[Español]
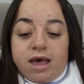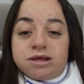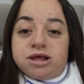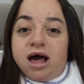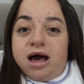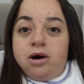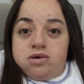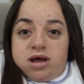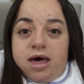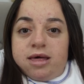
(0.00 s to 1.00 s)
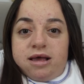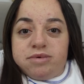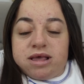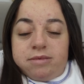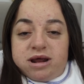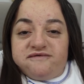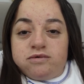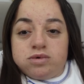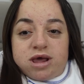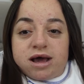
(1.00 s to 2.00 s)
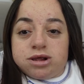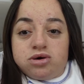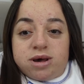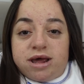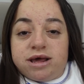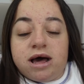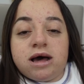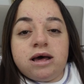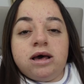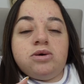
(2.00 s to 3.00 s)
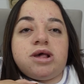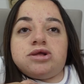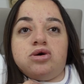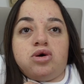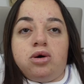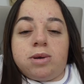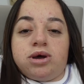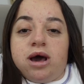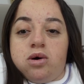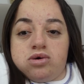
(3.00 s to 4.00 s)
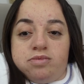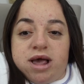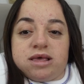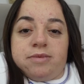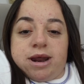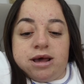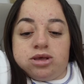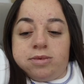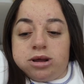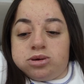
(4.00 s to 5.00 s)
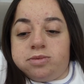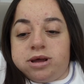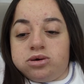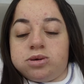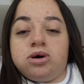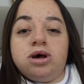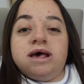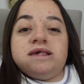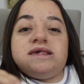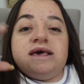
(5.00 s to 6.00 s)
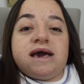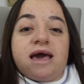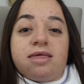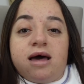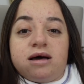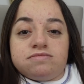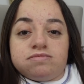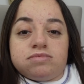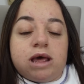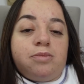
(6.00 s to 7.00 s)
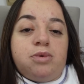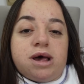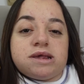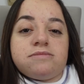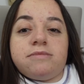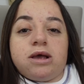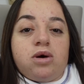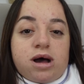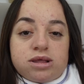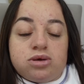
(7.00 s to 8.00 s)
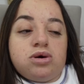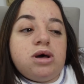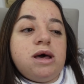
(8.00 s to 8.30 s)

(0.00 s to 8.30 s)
ya ahorrada la plata para la facultad que yo creía. O sea, yo cobro y ahorro plata para esto, para el otro, para el otro. Si queda, después me lo gasto.